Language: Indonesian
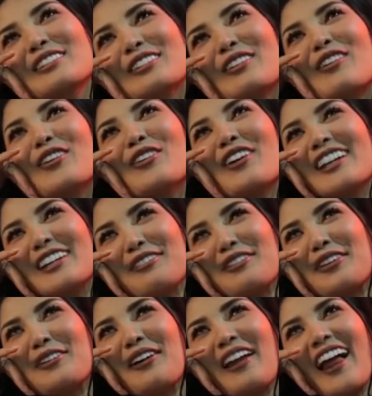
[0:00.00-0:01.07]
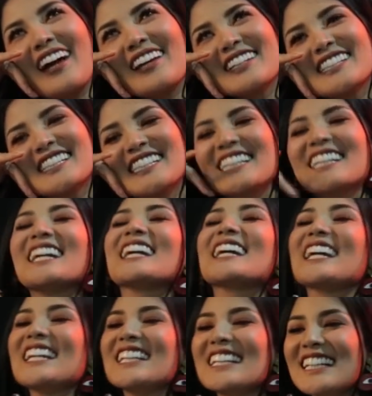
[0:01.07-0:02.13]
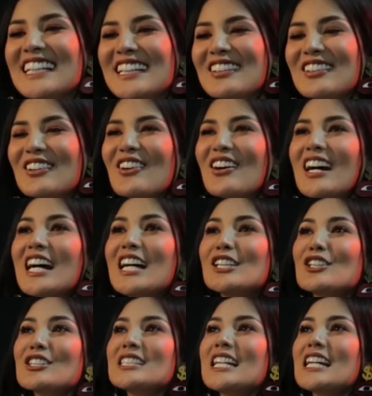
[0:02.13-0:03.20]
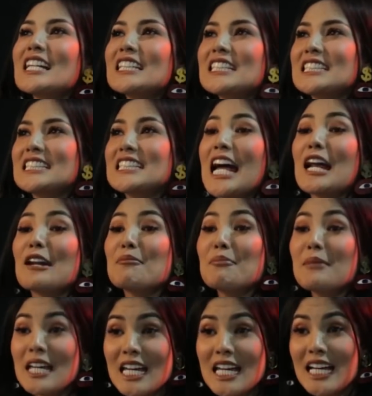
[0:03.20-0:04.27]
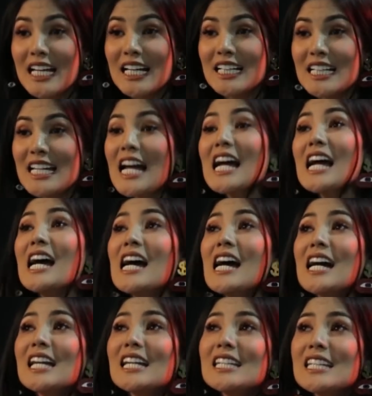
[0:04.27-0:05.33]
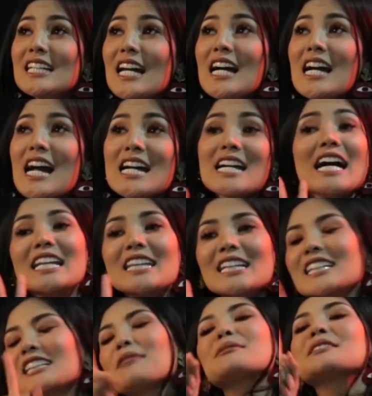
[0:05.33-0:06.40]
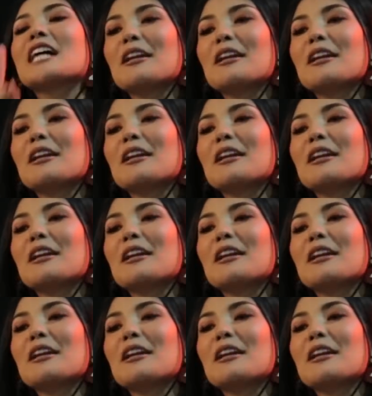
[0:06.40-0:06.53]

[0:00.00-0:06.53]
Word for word: kok lu nggak telepon gue lagi sih kayak kayak gitu gitu terus dia charming dia dia nggak ganteng tapi